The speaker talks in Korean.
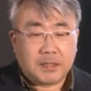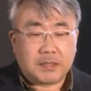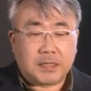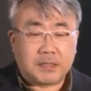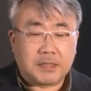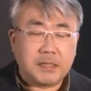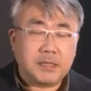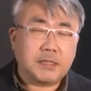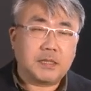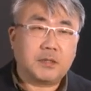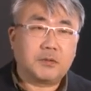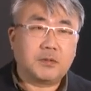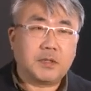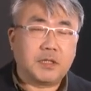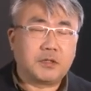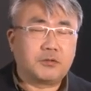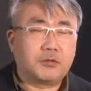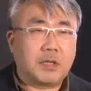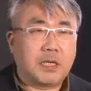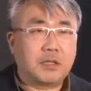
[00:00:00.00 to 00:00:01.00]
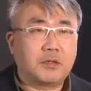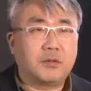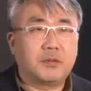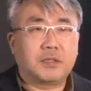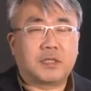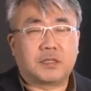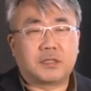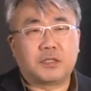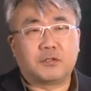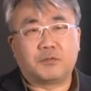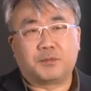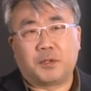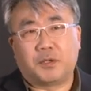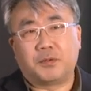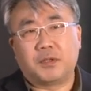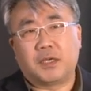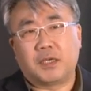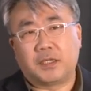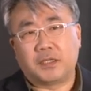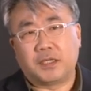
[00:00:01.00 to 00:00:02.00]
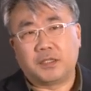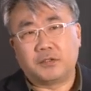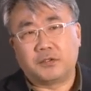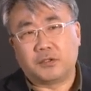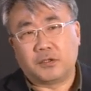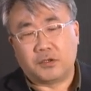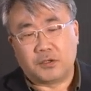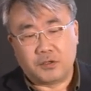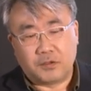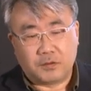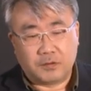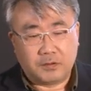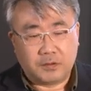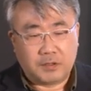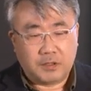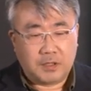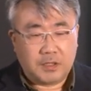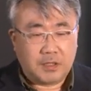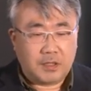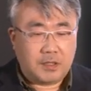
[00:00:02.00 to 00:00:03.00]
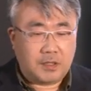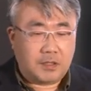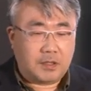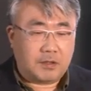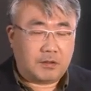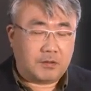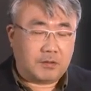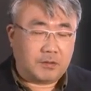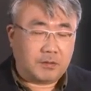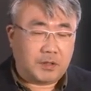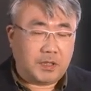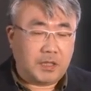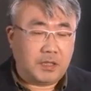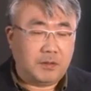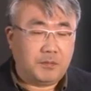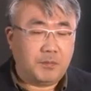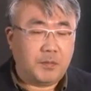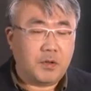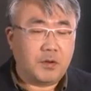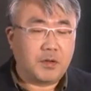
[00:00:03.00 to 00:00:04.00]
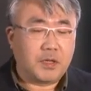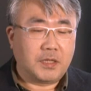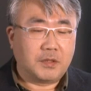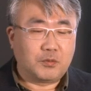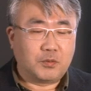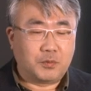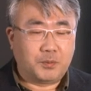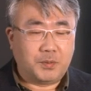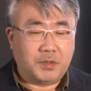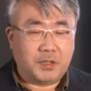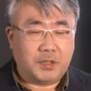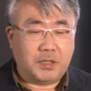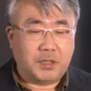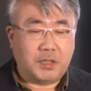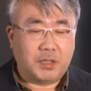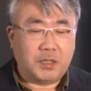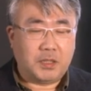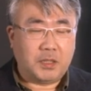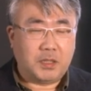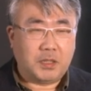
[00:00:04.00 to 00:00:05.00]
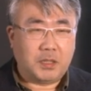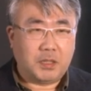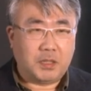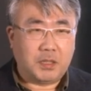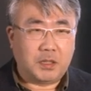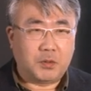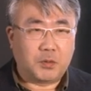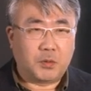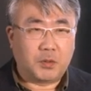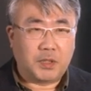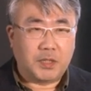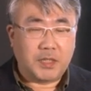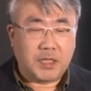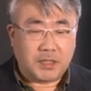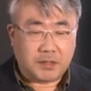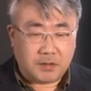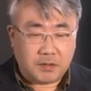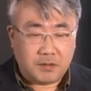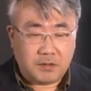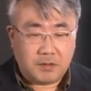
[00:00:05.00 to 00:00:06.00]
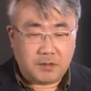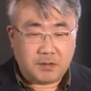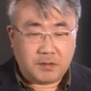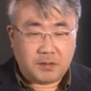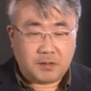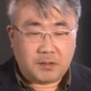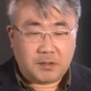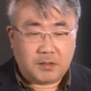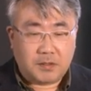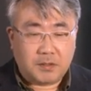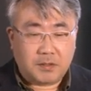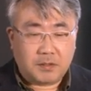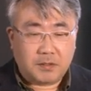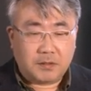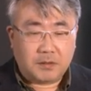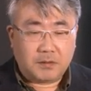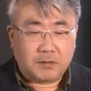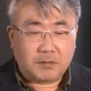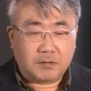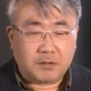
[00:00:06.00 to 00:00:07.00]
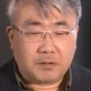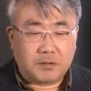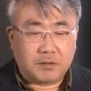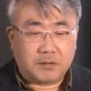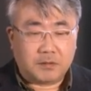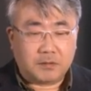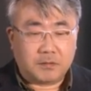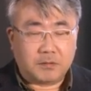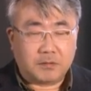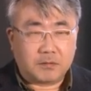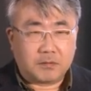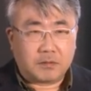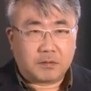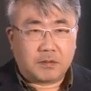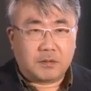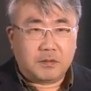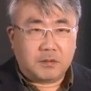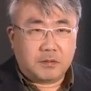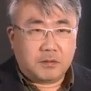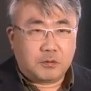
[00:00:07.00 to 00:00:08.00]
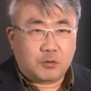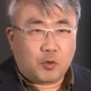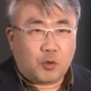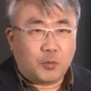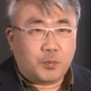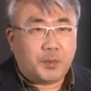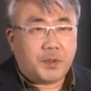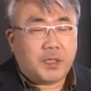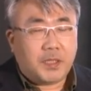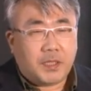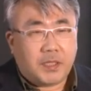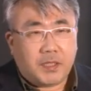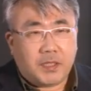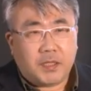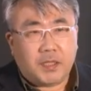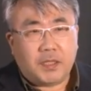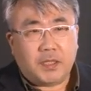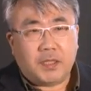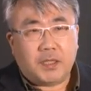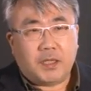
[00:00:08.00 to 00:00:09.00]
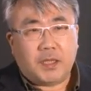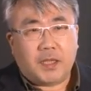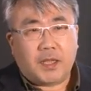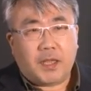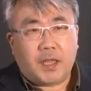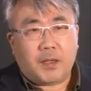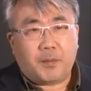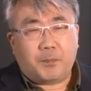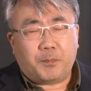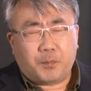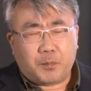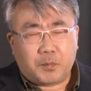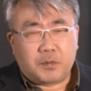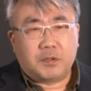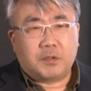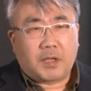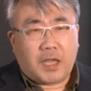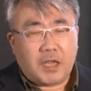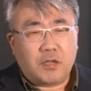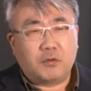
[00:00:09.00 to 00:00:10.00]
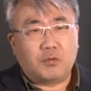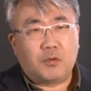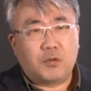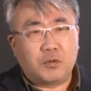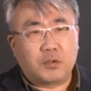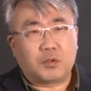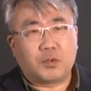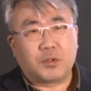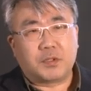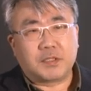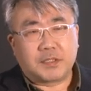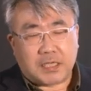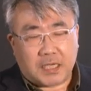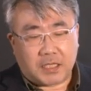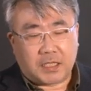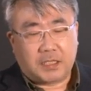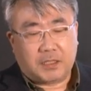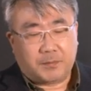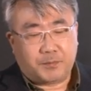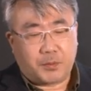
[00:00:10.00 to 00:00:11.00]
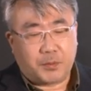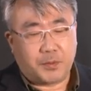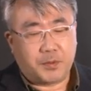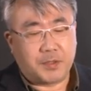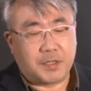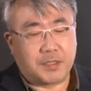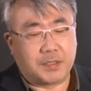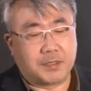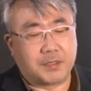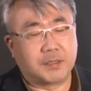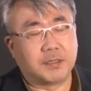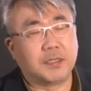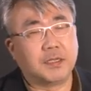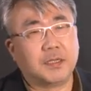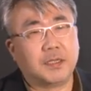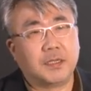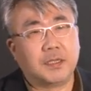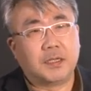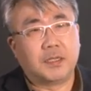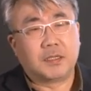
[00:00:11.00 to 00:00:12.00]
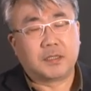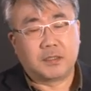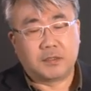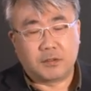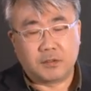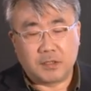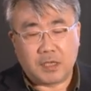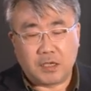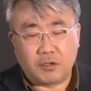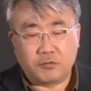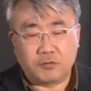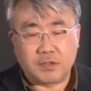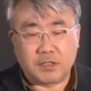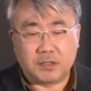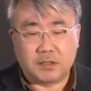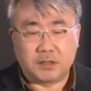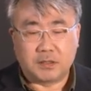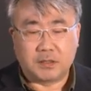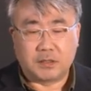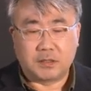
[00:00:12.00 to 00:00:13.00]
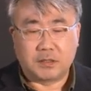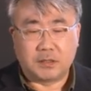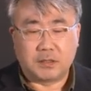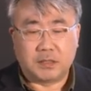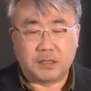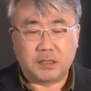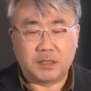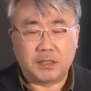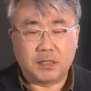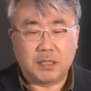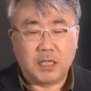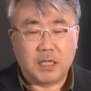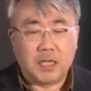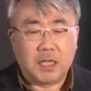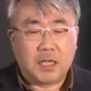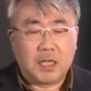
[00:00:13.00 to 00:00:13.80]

자, 실제로 예술 활동 자체도 변화가 됐죠. 어, 익명의 소비로 인해서 그, 그 소비의 해, 그 행동을 통해서 자기를 표현하는 그런 향유자들이